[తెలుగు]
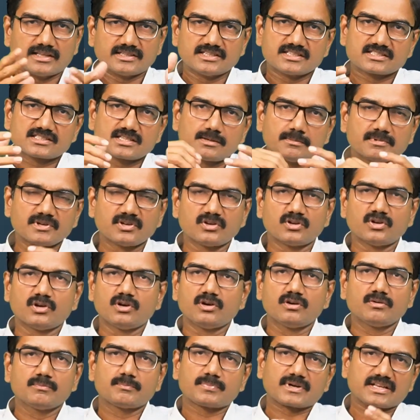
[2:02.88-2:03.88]
అదే సమయంలో
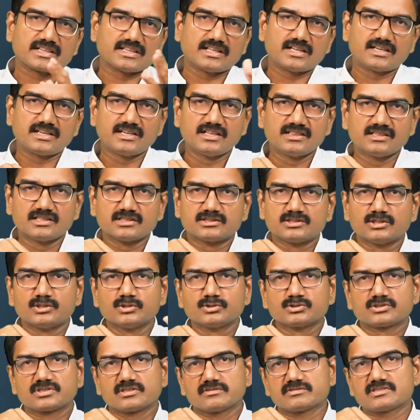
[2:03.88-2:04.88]
ప్రధాన నిందితుడు
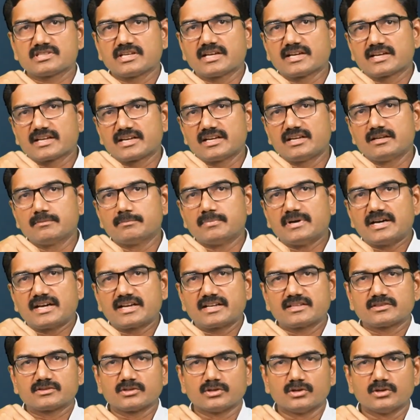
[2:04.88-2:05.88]
శివశంకర్ రెడ్డి
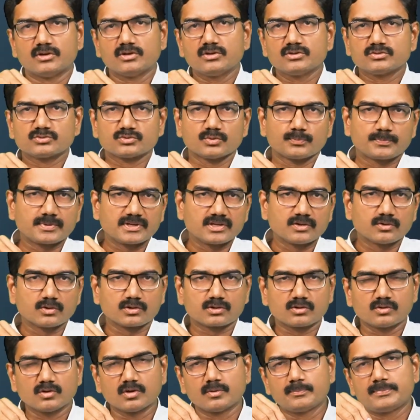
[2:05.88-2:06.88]
భార్యతో
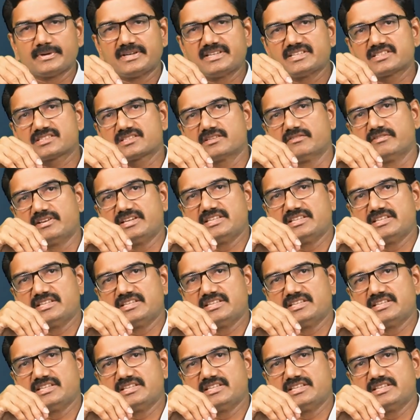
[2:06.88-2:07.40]
సుప్రీంకోర్టులో పిటిషన్